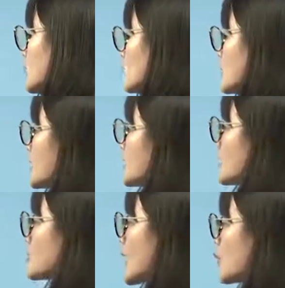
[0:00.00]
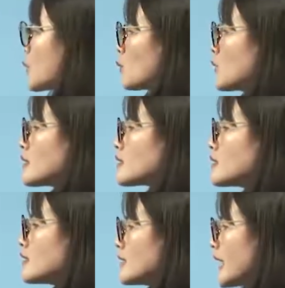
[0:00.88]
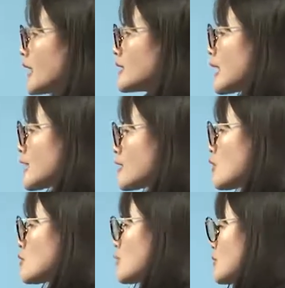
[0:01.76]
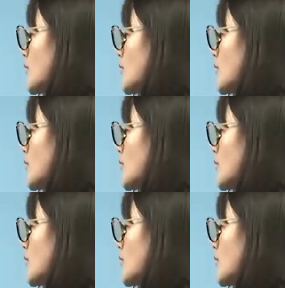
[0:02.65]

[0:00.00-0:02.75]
朱棣在永乐四年下诏修